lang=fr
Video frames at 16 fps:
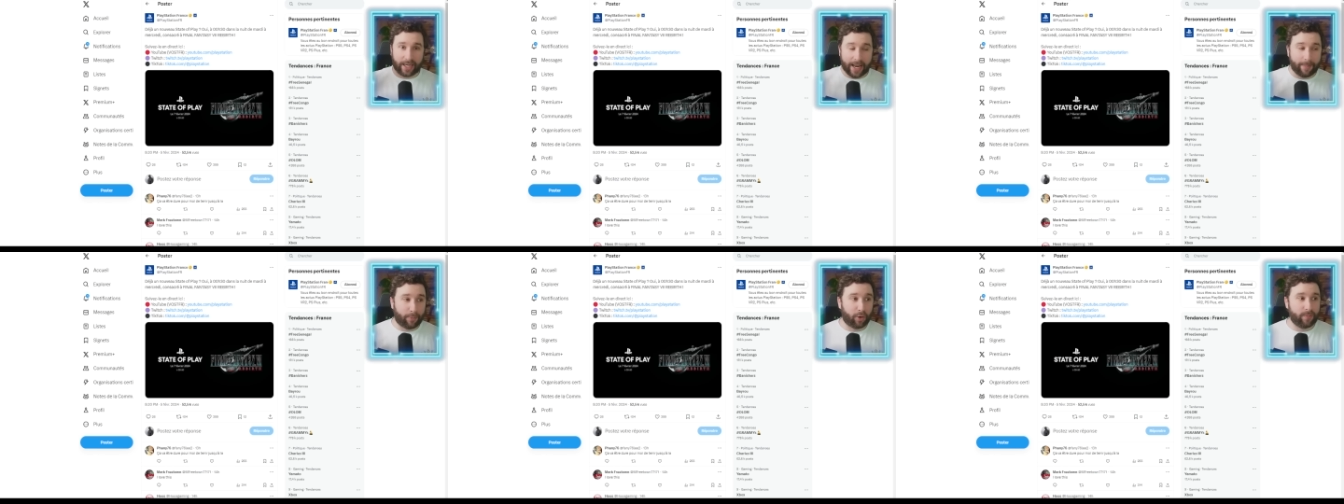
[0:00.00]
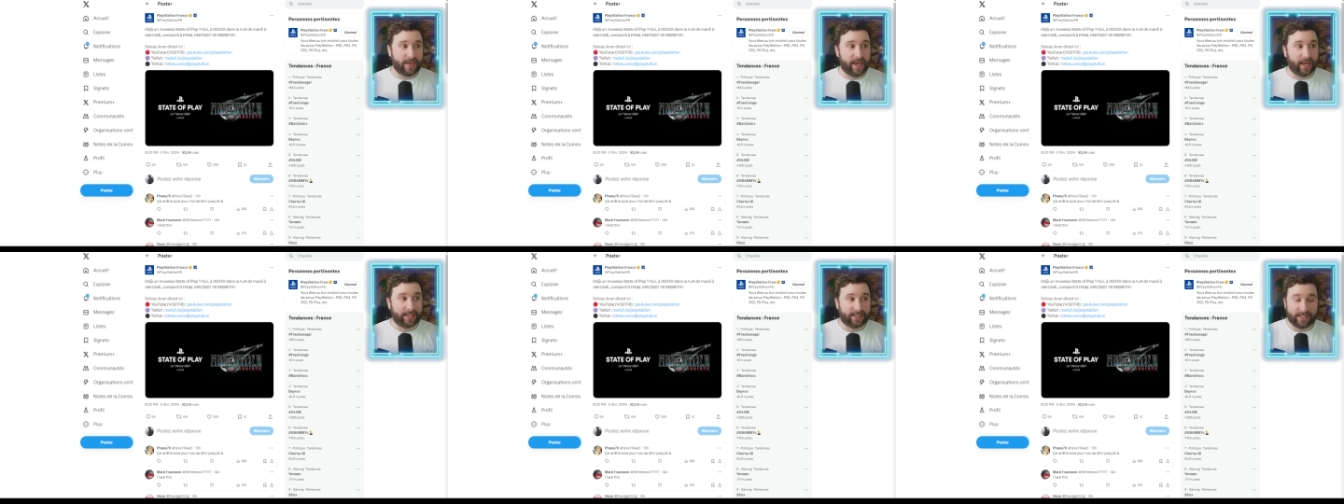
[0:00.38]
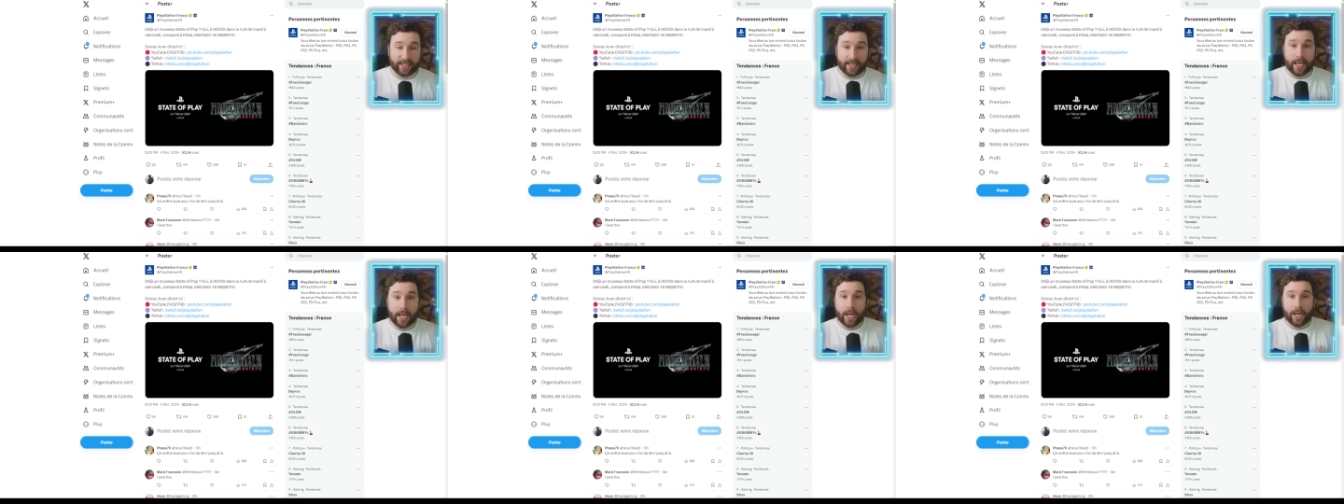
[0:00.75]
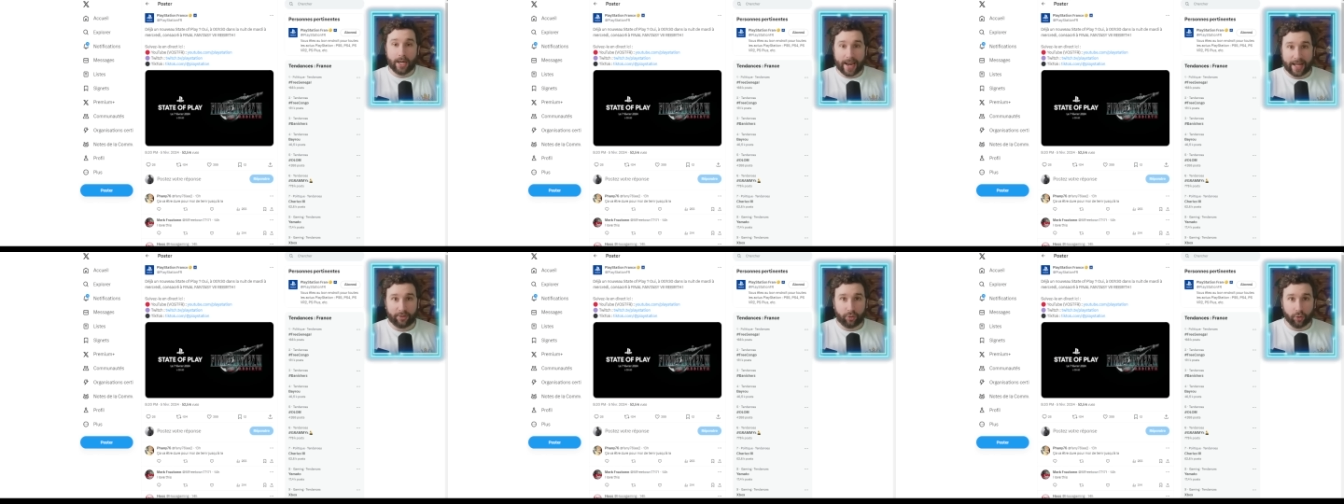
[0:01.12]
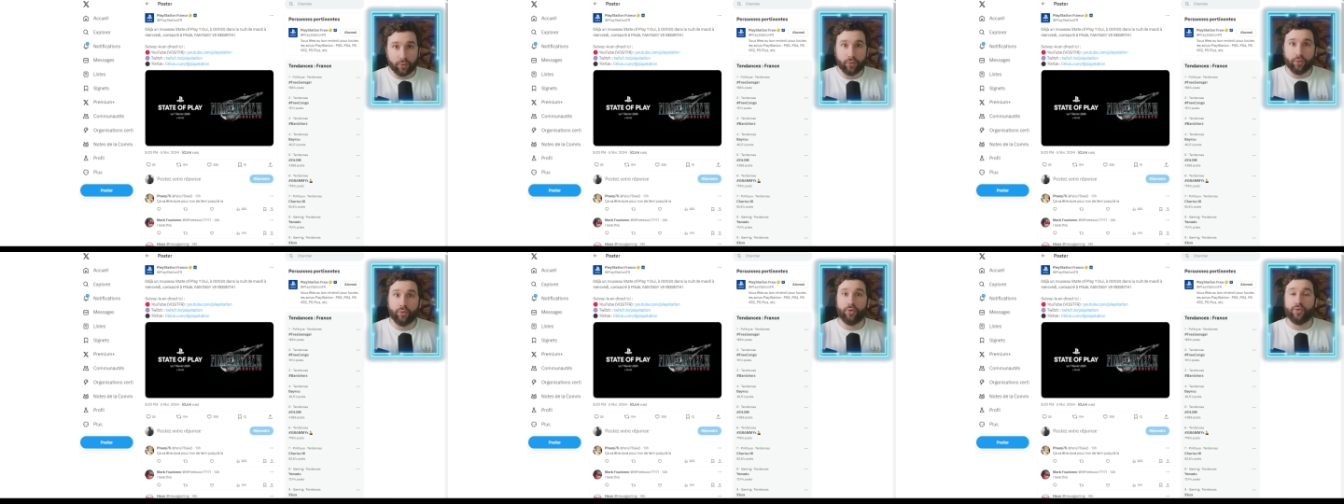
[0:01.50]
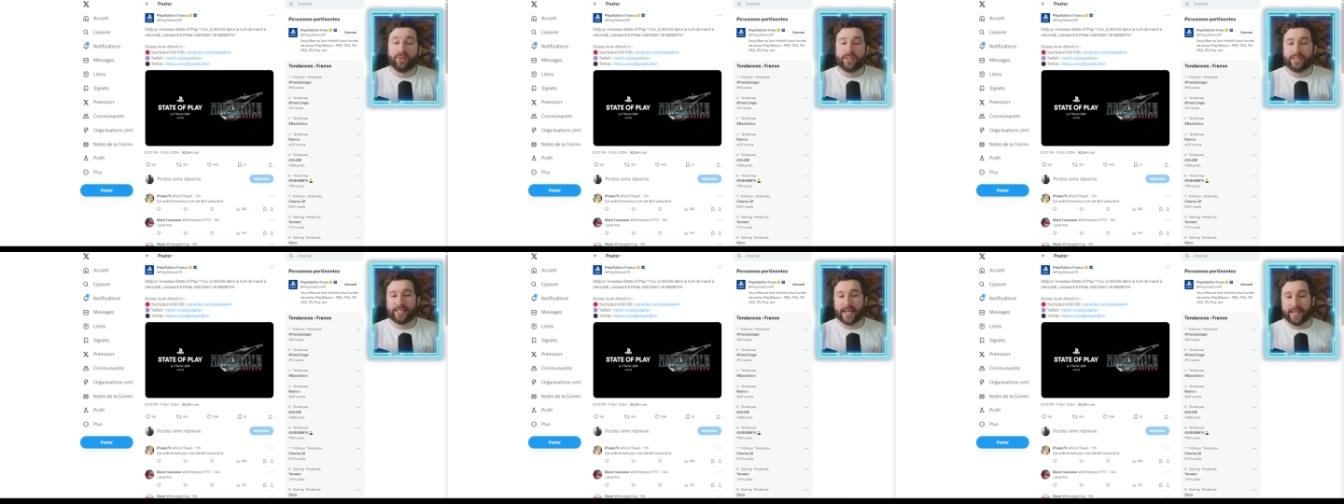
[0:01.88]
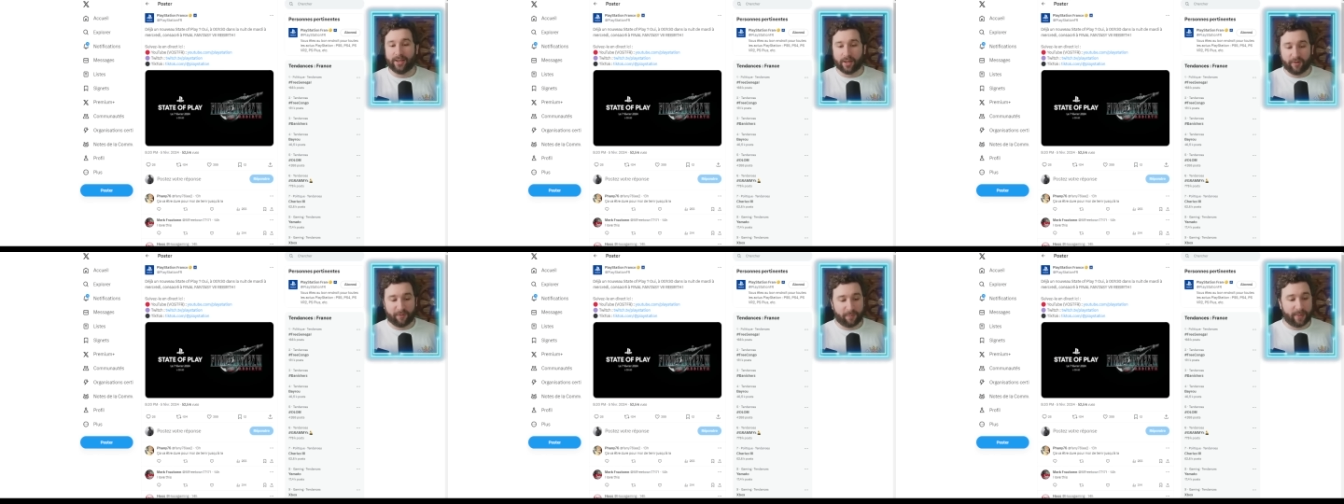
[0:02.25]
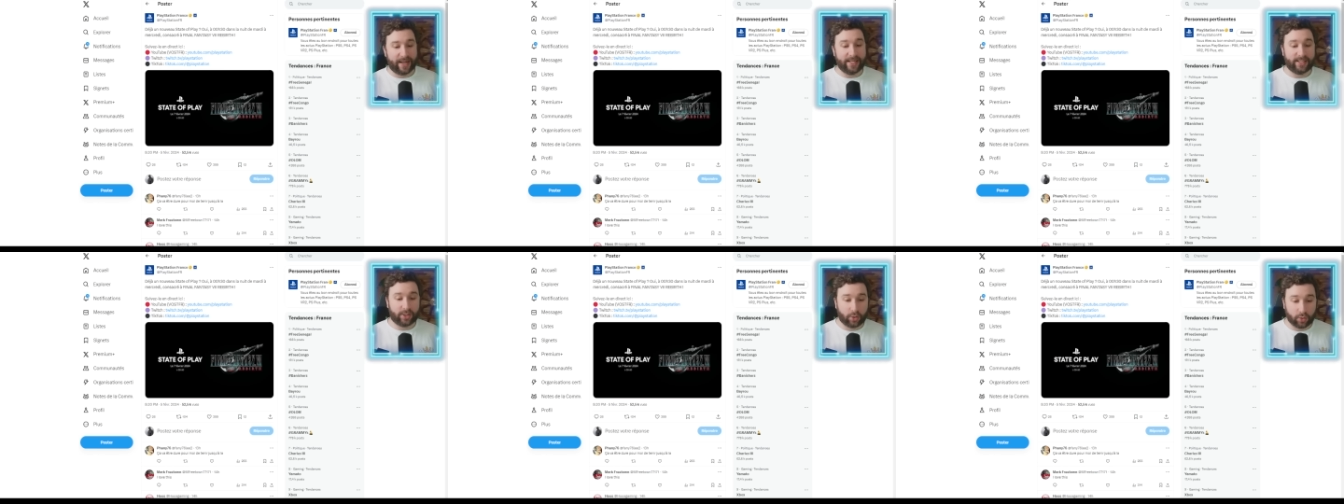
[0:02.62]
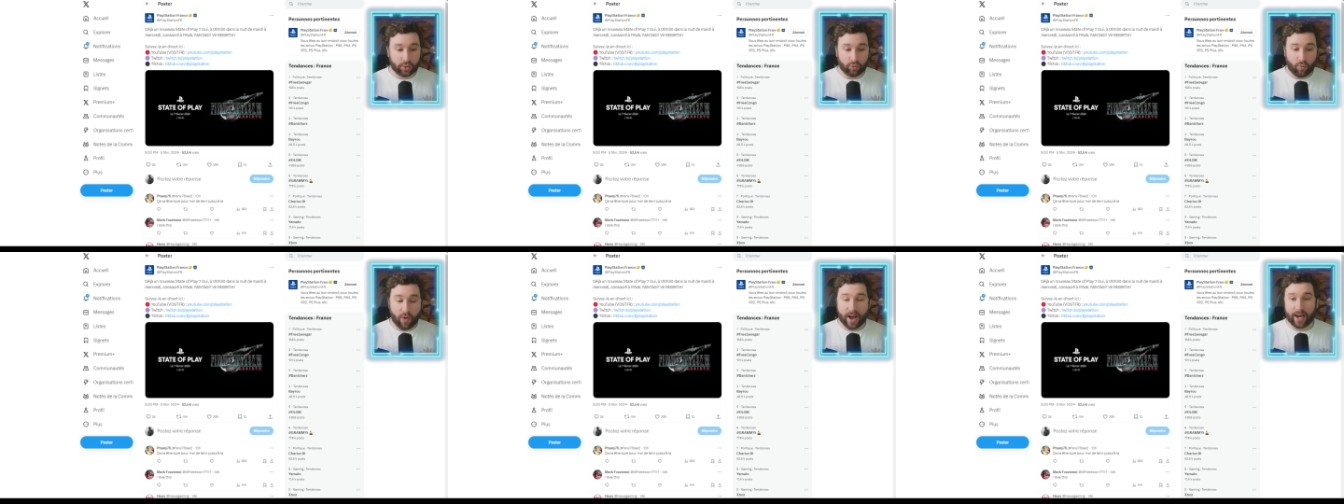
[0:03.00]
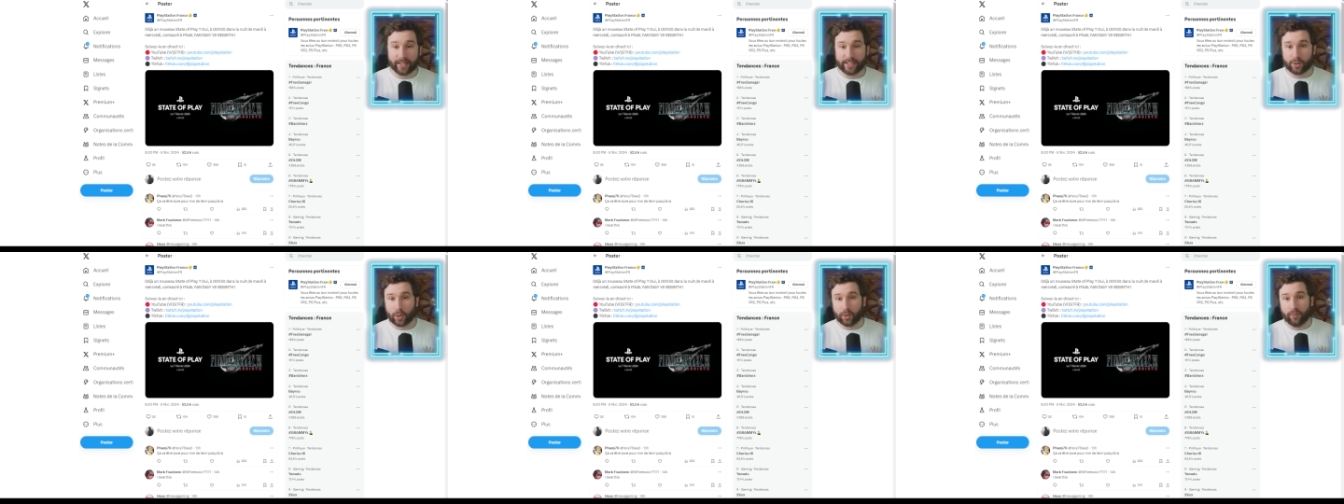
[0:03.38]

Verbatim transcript: La première, c'est la tenue du State of Play ce soir, histoire de